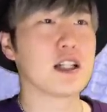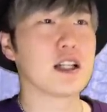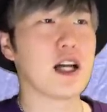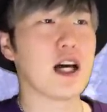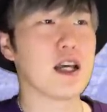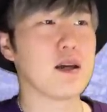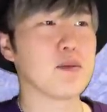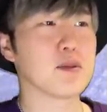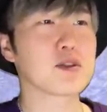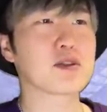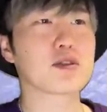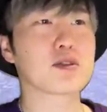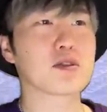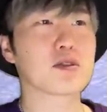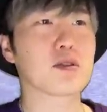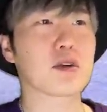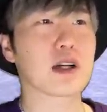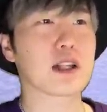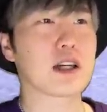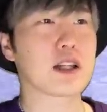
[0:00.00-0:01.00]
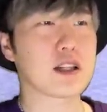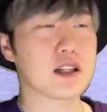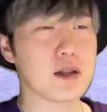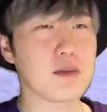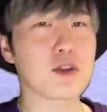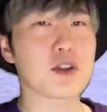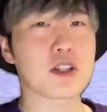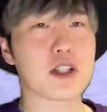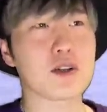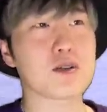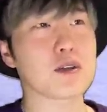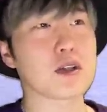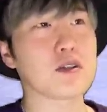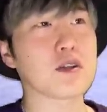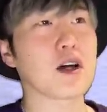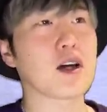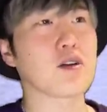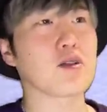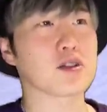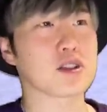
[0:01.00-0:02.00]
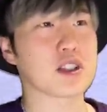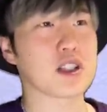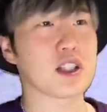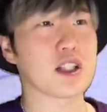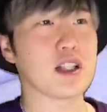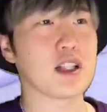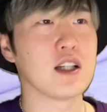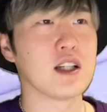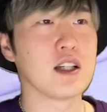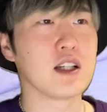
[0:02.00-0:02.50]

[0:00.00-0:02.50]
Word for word: ライブするとかなっても来てくれるやろうし、